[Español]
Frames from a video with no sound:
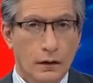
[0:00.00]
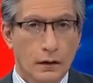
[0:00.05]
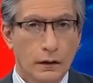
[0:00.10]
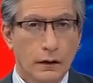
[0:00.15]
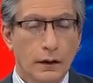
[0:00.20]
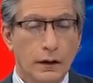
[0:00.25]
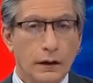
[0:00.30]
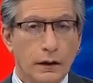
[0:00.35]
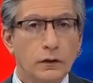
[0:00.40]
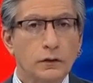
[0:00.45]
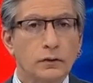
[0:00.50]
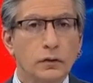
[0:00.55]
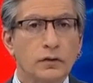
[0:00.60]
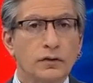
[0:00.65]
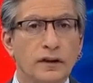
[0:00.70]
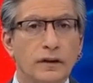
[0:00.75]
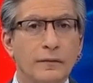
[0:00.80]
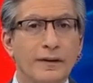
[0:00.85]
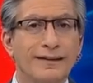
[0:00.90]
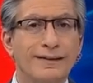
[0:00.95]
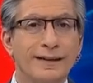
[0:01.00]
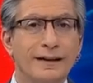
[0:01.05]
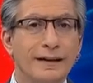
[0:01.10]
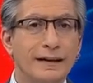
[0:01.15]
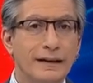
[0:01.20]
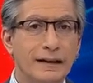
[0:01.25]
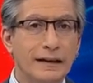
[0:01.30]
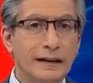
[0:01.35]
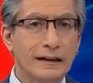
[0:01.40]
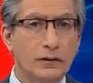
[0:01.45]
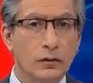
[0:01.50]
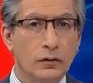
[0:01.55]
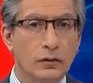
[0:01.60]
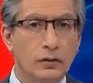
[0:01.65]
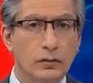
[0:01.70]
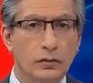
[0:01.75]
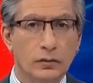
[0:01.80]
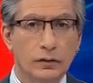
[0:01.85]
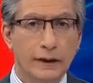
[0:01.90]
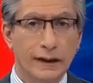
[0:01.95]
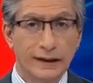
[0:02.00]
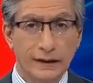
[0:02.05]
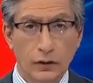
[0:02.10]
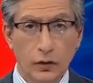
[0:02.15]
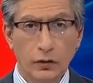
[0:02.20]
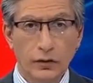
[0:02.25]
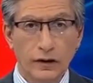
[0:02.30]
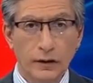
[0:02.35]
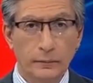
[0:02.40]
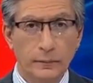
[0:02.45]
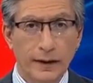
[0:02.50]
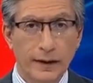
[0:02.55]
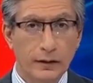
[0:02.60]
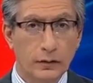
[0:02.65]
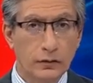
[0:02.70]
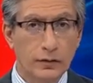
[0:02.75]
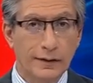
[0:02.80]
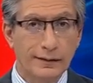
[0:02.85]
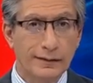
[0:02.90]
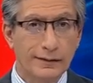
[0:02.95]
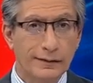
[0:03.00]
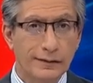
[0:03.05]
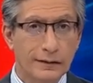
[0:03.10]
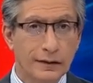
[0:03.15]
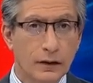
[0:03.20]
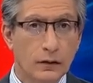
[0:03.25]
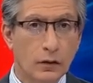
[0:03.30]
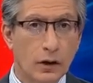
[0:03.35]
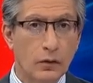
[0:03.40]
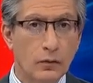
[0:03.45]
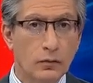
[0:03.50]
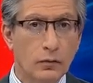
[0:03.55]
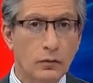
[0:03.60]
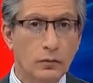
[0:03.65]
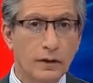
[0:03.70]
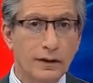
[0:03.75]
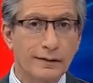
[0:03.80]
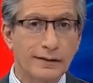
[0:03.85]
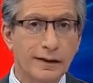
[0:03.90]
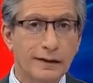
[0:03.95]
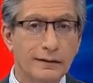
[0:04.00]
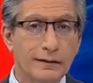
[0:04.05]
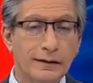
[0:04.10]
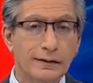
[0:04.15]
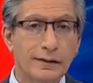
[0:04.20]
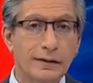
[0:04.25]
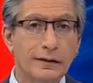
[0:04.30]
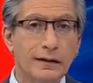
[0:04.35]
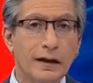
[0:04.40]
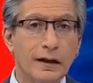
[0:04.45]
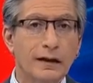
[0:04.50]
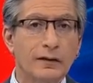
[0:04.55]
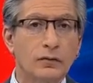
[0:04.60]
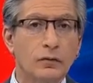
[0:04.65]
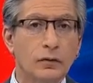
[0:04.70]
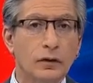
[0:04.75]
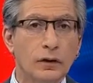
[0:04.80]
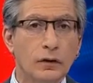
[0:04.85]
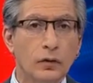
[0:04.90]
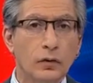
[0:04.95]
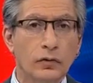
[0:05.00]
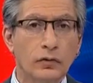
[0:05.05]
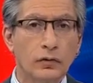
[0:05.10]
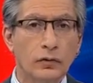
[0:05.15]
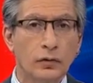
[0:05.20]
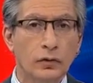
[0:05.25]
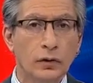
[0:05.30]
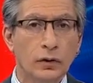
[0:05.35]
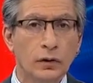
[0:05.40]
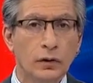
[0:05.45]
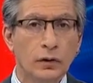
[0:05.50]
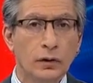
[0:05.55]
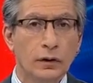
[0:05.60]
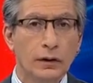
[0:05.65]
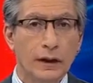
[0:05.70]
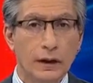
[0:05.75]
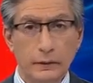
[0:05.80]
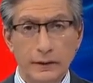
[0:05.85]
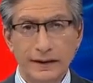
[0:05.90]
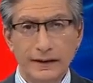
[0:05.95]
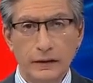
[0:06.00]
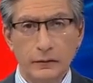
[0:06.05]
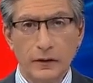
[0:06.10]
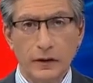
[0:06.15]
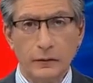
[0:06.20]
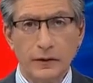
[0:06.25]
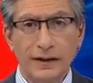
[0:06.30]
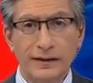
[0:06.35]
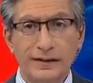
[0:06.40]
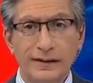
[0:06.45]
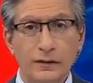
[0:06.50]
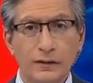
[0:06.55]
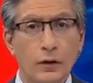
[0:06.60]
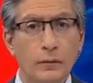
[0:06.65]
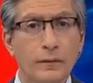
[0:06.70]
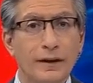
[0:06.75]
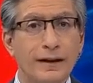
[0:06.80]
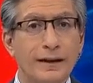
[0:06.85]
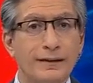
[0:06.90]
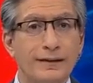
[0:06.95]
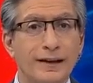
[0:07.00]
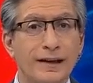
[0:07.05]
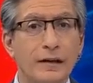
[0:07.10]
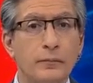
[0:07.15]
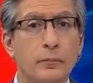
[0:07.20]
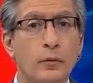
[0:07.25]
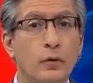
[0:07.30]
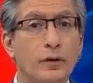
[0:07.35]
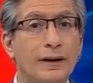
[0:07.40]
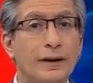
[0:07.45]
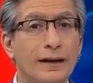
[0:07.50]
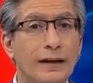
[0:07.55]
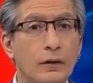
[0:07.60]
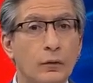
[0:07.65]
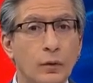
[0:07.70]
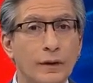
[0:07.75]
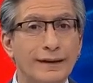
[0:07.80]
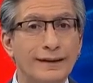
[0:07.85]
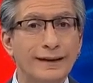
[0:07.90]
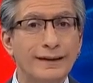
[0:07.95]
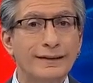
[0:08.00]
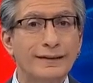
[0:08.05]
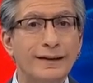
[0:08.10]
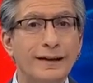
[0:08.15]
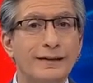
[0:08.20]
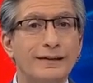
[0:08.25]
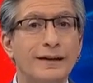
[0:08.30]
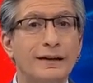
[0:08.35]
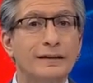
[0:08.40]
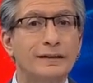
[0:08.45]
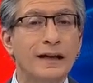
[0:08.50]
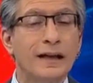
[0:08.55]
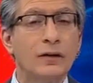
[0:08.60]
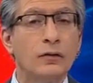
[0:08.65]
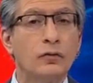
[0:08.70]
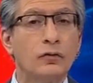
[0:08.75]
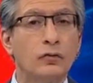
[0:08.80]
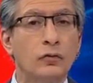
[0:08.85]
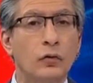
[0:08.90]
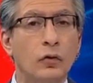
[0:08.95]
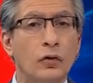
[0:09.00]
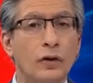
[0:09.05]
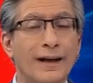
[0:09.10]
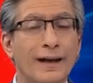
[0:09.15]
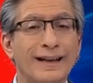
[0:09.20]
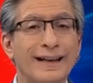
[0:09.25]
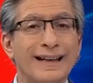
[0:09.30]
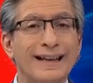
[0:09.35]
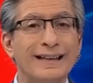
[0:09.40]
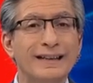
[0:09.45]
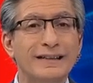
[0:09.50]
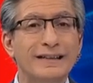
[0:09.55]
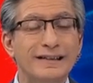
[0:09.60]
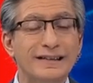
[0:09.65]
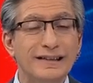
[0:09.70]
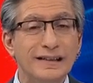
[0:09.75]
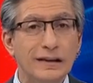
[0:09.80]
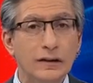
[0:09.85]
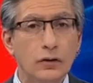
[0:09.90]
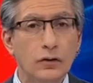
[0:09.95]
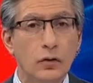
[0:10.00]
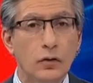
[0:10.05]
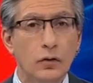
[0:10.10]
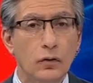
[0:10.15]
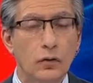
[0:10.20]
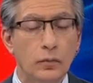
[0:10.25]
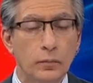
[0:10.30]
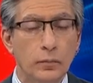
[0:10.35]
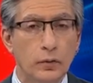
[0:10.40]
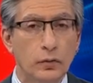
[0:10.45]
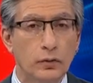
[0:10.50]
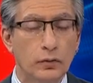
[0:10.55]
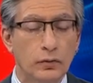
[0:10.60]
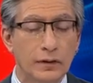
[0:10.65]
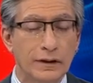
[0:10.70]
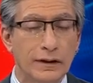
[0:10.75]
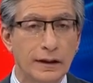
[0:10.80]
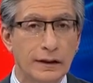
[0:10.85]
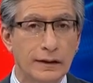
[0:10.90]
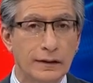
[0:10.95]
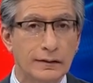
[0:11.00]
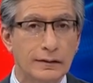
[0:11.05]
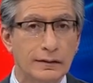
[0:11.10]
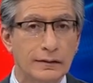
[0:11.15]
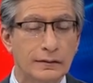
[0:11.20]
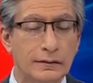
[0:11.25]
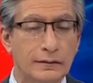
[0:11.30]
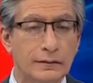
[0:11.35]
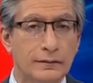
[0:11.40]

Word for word: Y en otros temas, en Iquitos, de dos disparos asesinaron a un comerciante cerca de su negocio. La víctima había sido amenazada por delincuentes que asaltaron su local en cinco oportunidades.